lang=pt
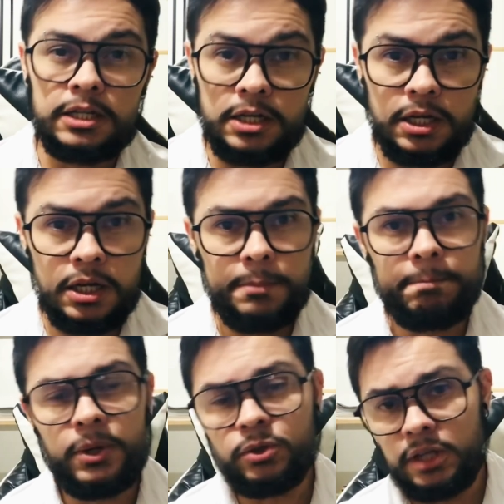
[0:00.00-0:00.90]
que
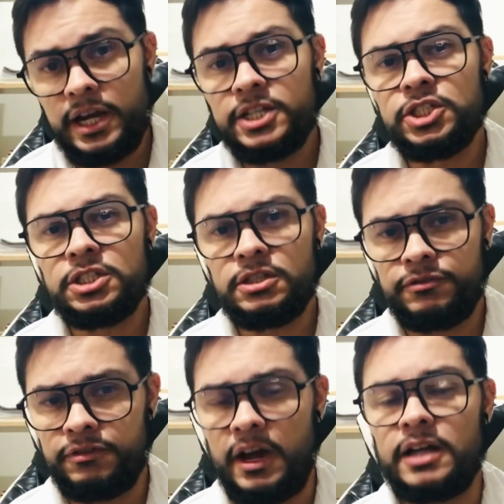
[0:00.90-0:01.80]
protege de
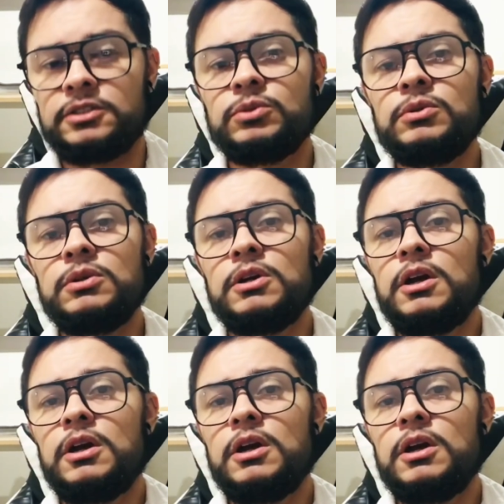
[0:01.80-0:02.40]
fato,